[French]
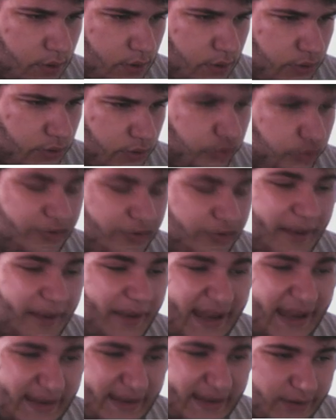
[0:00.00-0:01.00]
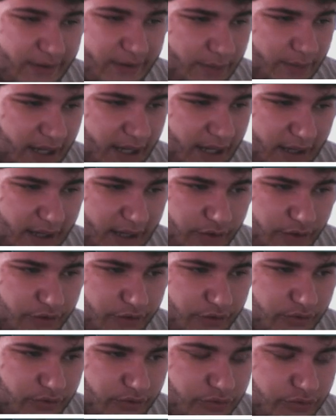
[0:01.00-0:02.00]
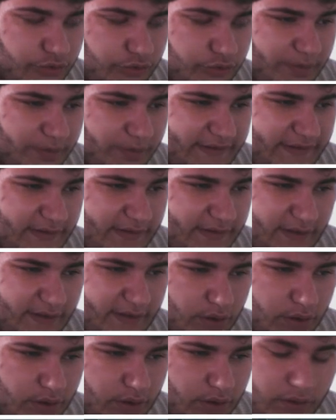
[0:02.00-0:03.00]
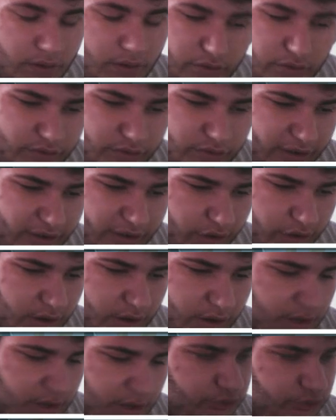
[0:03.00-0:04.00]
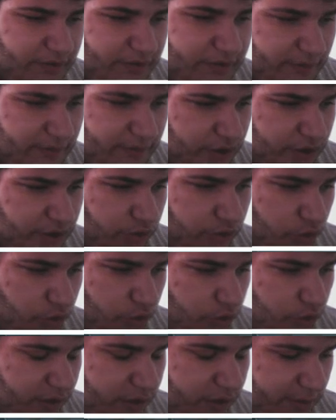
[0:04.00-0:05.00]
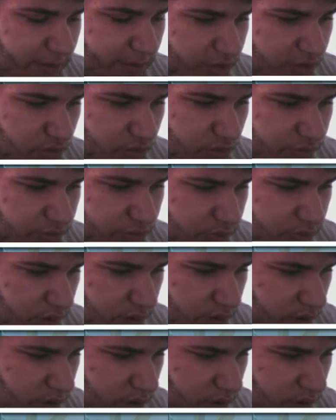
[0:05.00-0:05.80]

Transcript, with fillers: Tu fais pas l'aide Bah, euh, je suis parti dire euh, tout à l'heure à toute ma famille YOLO et après je suis revenu quoi.